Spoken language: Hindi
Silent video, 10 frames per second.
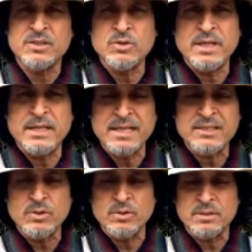जो इनका
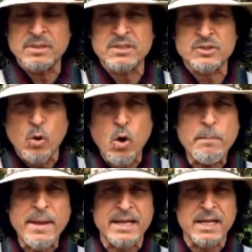जो
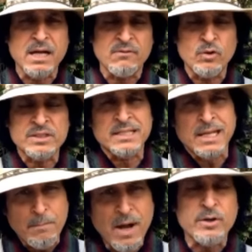स्कोप है ना वो
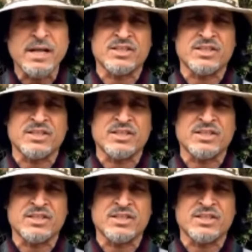लंबा होना